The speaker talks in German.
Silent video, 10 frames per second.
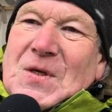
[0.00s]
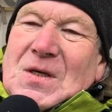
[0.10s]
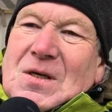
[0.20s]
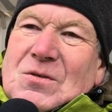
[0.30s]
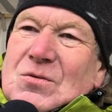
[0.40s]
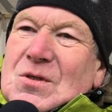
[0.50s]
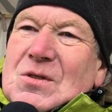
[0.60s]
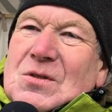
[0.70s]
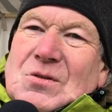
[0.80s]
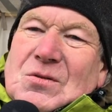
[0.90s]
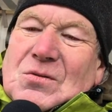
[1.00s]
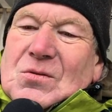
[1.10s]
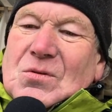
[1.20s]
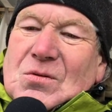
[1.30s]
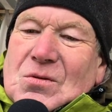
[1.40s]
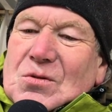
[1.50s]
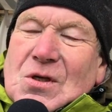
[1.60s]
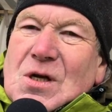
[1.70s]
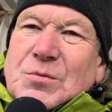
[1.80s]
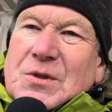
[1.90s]
Na, also das ist, äh, ich
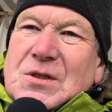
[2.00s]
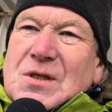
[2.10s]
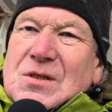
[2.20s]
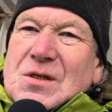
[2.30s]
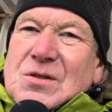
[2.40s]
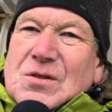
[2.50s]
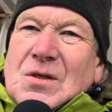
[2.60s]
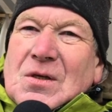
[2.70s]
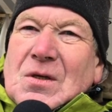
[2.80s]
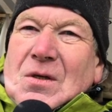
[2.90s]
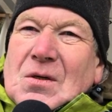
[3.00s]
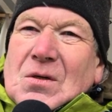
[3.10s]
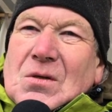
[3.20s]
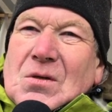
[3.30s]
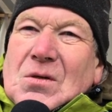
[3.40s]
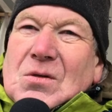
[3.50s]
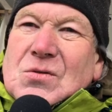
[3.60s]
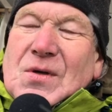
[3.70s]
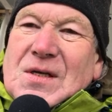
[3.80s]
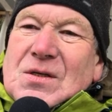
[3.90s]
glaube nicht, dass das äh,
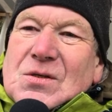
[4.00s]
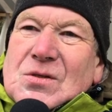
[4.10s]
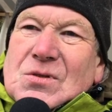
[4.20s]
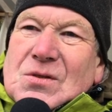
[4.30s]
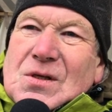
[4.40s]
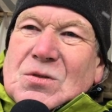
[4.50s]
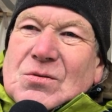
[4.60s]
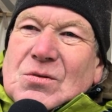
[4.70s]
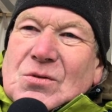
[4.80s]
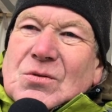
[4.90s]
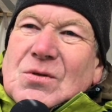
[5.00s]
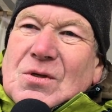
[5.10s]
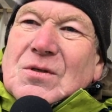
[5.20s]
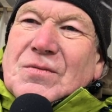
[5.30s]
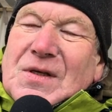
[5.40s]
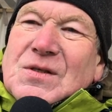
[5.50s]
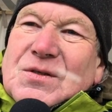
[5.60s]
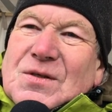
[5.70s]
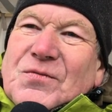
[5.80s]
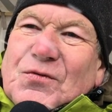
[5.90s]
zu Ende ist. Also die jungen Leute werden
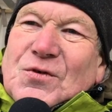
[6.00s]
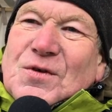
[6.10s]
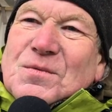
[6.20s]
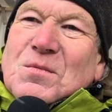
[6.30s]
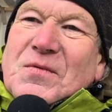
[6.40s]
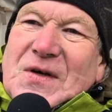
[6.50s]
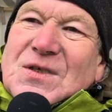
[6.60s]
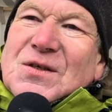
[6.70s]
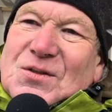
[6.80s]
sich dafür immer weiter